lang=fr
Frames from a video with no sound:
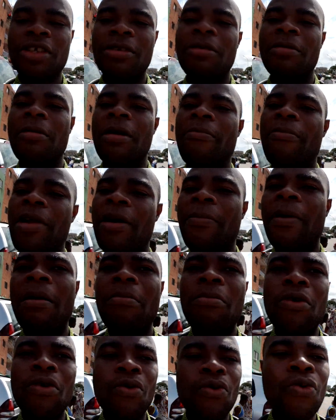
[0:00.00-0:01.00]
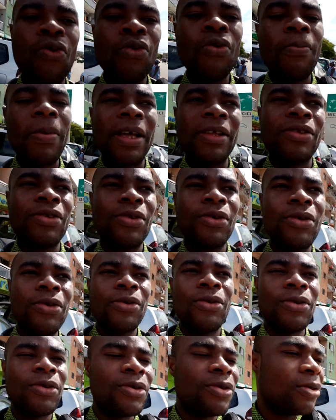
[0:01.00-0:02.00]
qui ne me plaît pas beaucoup parce
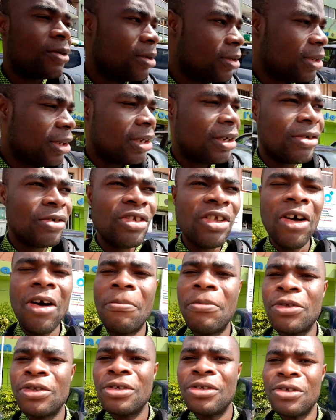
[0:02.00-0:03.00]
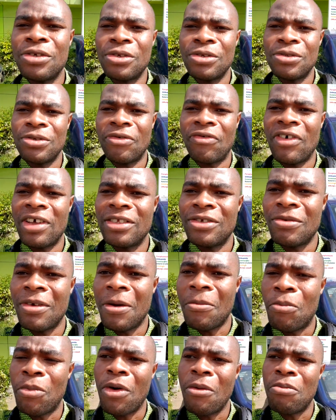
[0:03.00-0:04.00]
que nous avons besoin de, faire du,
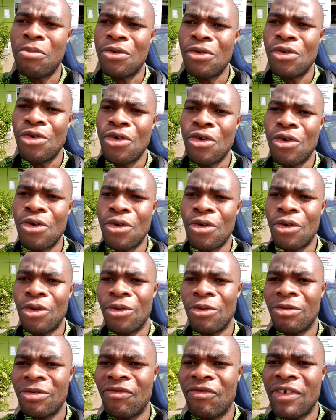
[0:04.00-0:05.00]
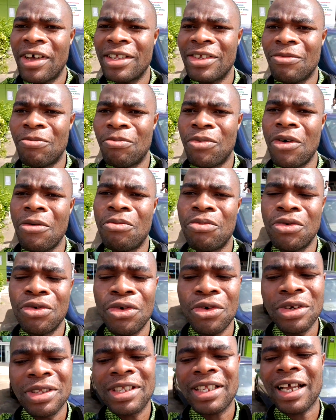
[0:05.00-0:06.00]
un bon boulot, faire du bon
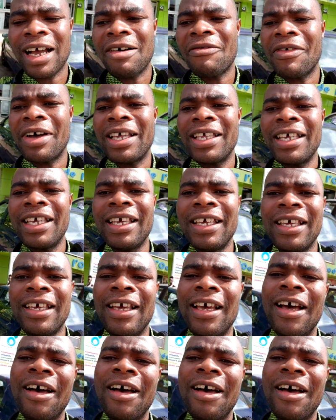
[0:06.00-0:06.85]
boulot, travailler,